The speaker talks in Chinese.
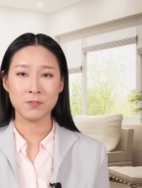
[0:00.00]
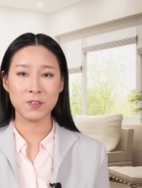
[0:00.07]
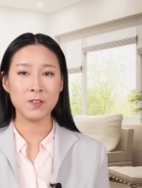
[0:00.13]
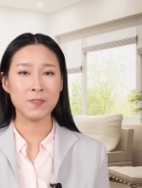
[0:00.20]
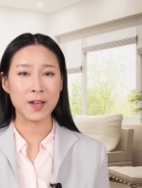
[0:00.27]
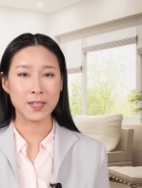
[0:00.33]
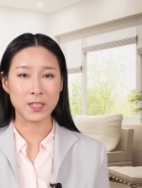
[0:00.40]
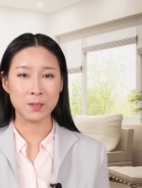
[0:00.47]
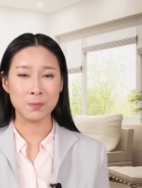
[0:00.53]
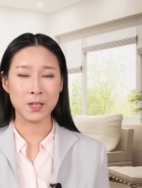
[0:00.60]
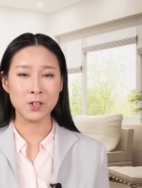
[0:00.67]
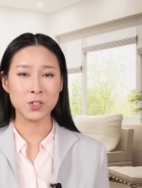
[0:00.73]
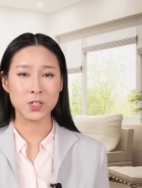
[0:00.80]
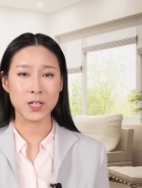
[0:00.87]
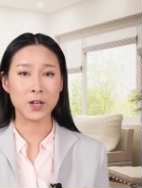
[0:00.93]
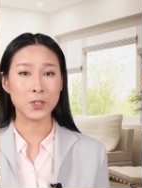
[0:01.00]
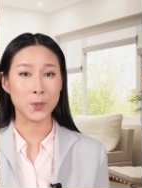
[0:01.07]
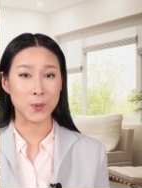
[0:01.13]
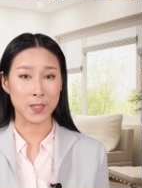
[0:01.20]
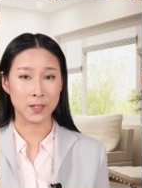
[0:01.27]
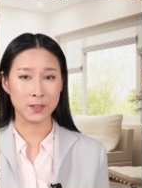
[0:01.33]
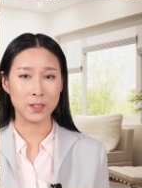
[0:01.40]
非法移民只要
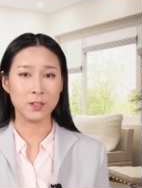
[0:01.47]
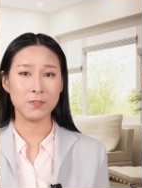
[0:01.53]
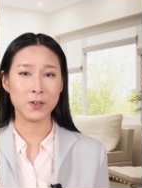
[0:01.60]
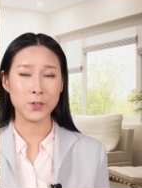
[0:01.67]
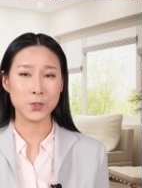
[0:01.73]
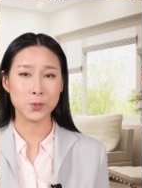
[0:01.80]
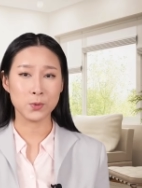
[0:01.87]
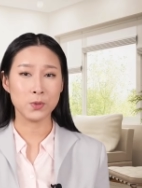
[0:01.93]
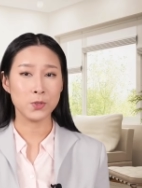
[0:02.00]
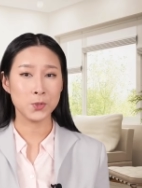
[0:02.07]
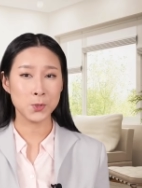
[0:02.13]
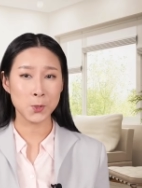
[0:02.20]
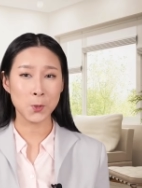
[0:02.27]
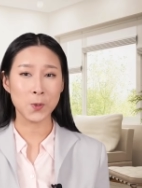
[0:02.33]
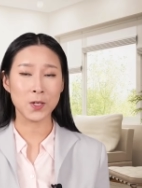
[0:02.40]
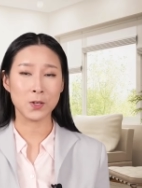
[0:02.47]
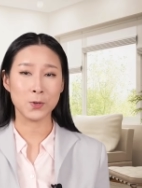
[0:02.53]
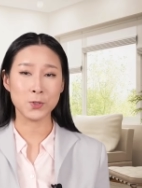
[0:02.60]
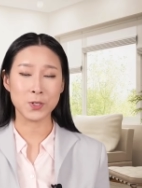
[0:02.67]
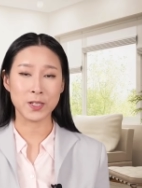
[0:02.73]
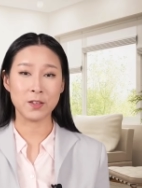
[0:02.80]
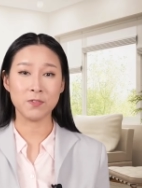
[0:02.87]
有一个地方住，就会有
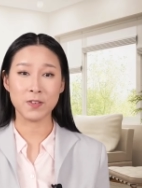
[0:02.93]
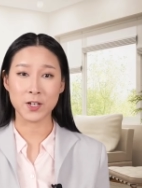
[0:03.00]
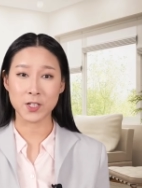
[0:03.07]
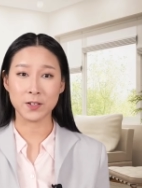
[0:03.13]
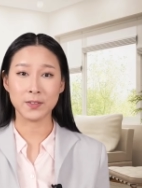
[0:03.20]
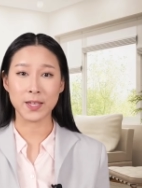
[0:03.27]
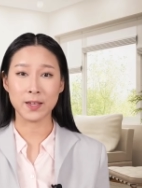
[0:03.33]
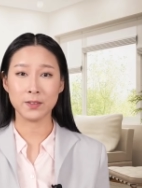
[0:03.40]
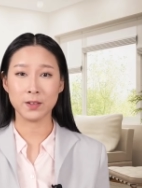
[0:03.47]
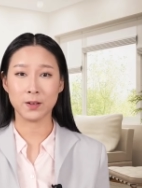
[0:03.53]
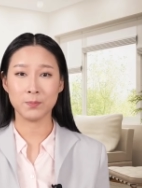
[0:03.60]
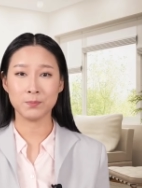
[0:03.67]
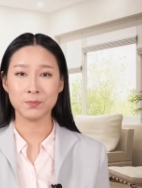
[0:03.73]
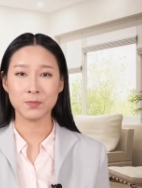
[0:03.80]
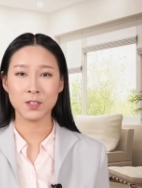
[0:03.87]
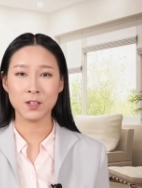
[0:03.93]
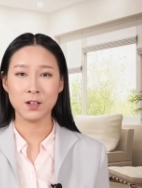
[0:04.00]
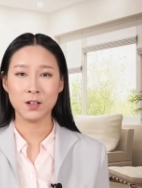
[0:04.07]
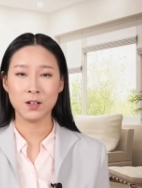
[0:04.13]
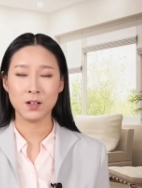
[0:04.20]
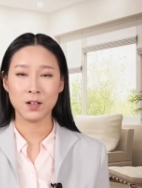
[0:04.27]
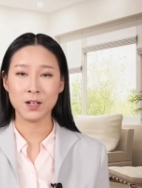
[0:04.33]
水电费账单的。
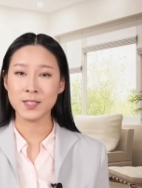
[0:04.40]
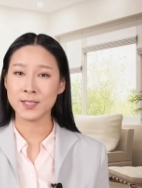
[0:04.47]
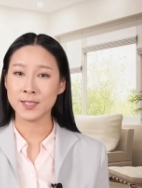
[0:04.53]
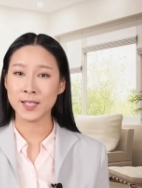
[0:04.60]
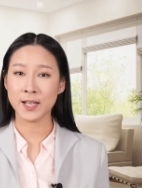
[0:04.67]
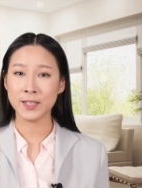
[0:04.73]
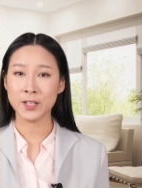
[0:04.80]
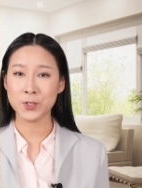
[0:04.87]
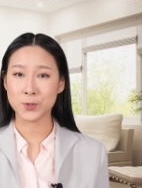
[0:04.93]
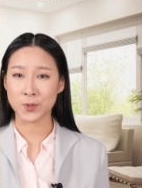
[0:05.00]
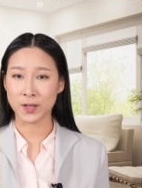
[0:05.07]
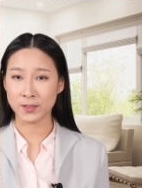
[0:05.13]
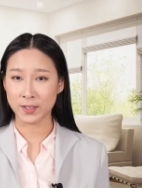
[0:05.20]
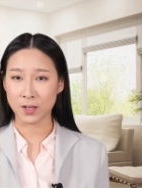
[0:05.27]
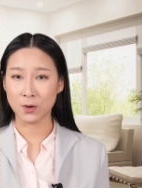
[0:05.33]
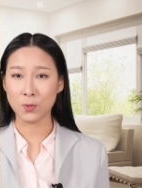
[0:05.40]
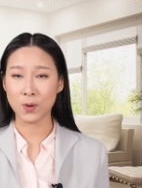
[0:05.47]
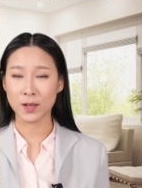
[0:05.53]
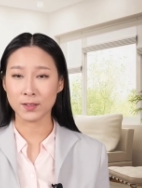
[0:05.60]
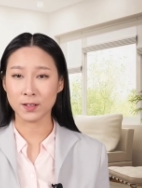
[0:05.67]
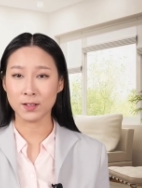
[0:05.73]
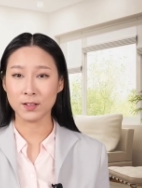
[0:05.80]
而其他的主要条
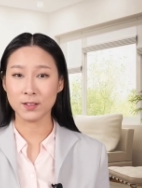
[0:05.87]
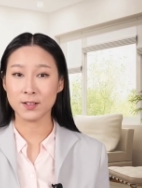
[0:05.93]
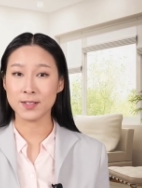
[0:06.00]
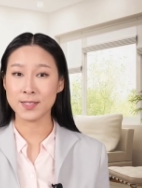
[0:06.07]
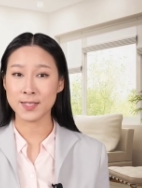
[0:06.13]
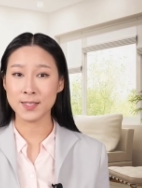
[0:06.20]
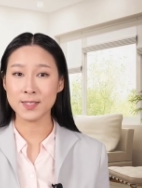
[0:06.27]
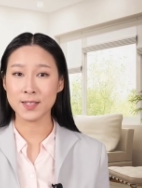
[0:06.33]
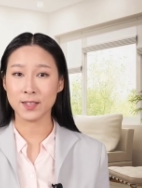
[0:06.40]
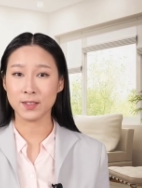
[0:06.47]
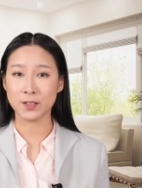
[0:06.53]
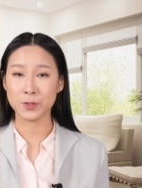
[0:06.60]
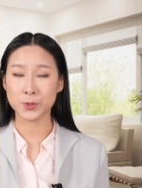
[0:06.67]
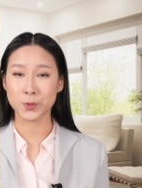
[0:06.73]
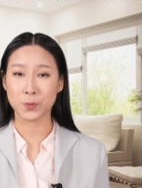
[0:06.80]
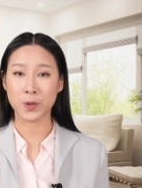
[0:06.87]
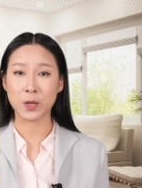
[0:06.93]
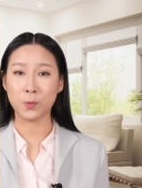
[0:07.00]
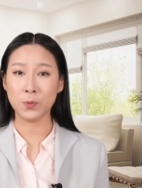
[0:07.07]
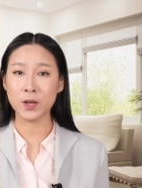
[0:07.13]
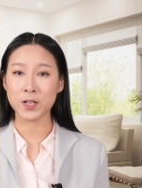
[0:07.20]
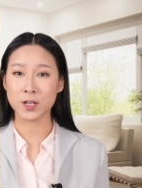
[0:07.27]
款呢，和先前的所谓“
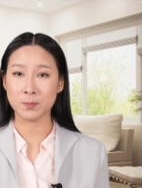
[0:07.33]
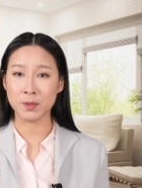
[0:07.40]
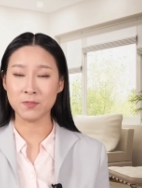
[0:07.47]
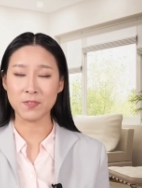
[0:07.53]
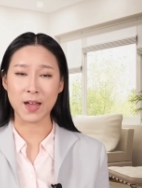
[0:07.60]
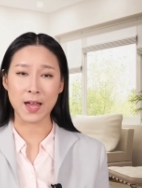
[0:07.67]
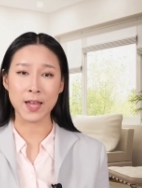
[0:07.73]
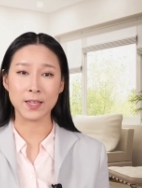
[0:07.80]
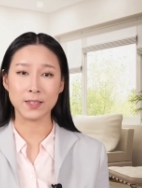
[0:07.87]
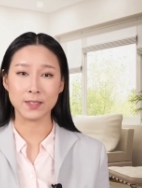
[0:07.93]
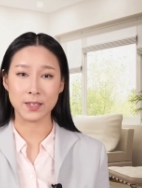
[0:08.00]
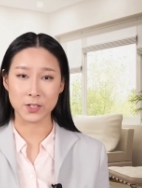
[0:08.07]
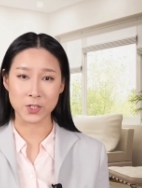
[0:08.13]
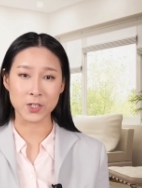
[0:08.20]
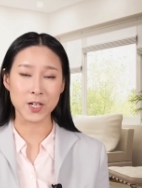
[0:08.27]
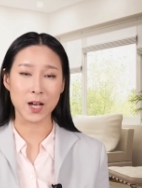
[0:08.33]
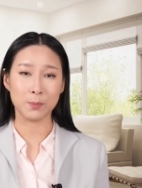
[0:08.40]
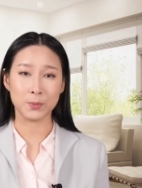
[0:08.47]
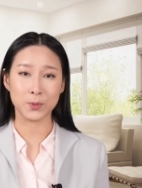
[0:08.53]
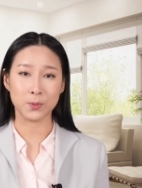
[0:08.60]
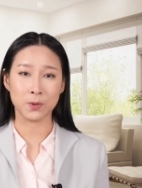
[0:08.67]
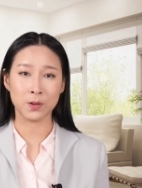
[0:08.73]
为人民法案”也是差
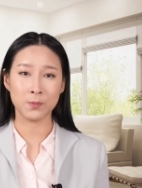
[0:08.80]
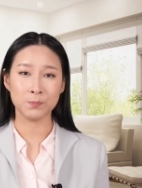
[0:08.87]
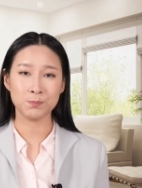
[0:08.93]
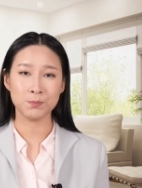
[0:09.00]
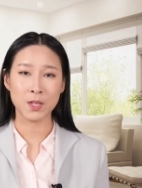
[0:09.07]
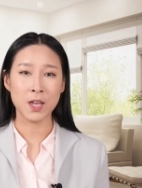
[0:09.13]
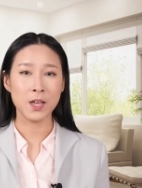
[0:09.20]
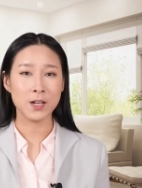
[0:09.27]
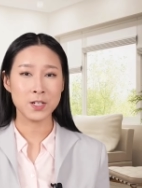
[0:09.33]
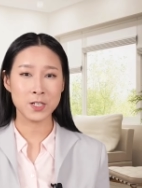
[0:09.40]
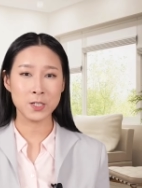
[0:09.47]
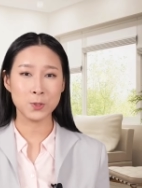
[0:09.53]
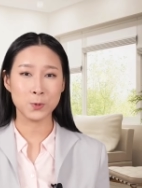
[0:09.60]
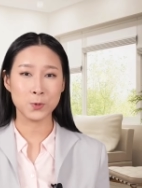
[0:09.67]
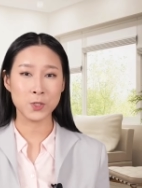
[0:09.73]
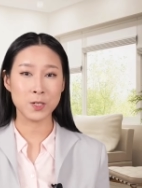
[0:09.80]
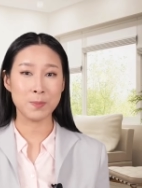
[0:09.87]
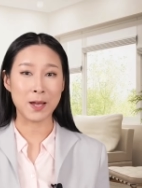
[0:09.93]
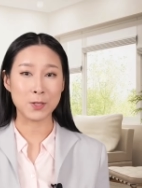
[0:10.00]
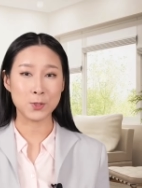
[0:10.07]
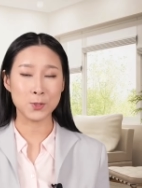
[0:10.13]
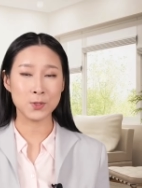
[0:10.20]
不多，试图是
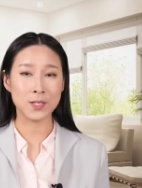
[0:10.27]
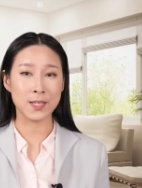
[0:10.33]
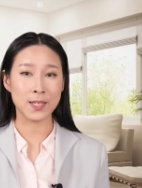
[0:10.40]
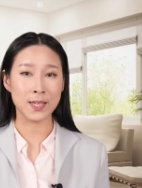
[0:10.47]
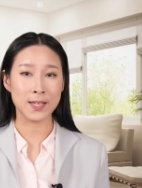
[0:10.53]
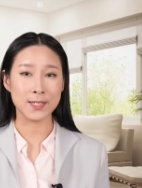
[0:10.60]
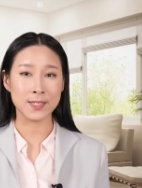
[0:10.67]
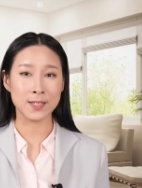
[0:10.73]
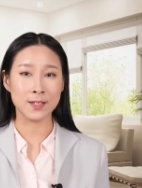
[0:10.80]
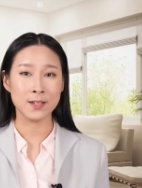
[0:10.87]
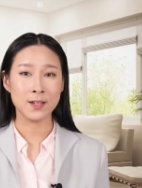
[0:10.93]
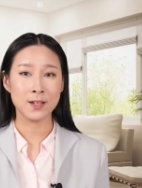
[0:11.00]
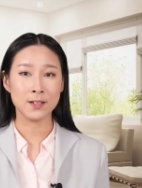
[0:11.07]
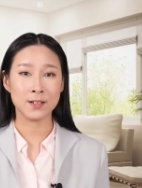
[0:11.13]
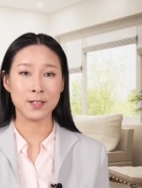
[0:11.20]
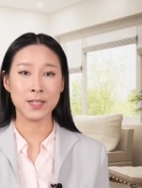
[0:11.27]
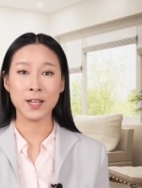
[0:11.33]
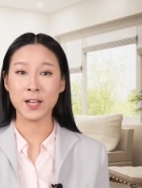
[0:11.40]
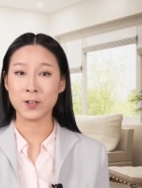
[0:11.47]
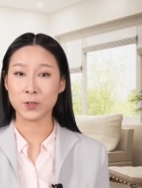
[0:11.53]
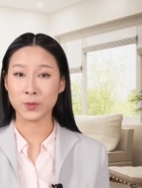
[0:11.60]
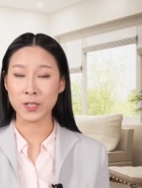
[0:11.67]
把去年那一些可以
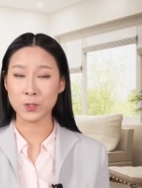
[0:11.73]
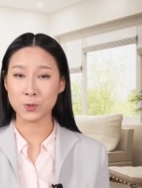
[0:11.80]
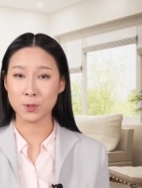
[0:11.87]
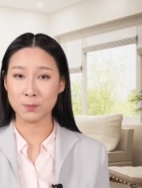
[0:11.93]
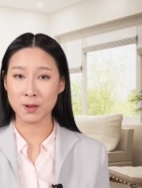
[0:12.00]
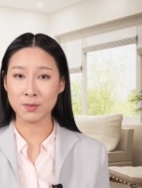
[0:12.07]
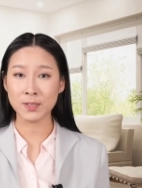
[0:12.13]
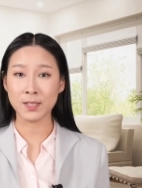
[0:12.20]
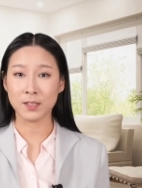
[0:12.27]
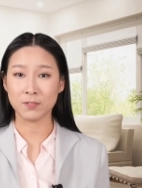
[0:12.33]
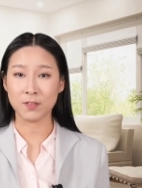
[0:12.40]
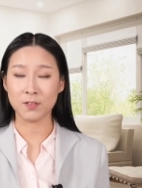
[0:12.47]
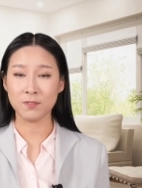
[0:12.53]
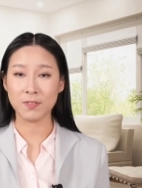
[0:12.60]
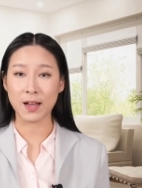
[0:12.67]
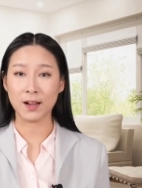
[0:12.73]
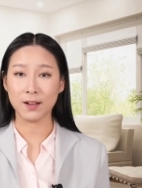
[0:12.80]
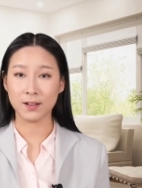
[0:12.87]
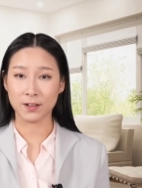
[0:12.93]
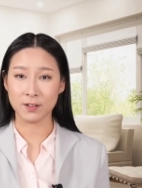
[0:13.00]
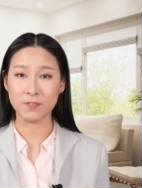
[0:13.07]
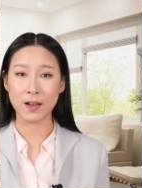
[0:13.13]
很容易做猫腻的方法
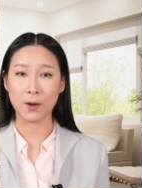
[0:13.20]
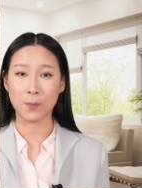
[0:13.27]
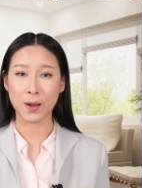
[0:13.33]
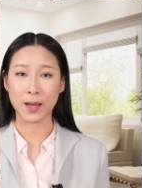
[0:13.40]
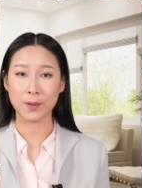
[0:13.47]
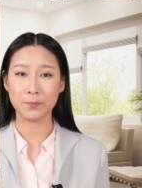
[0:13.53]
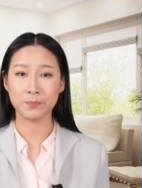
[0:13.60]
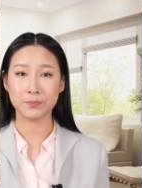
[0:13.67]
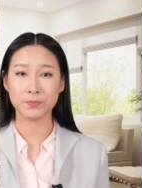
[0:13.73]
合法化。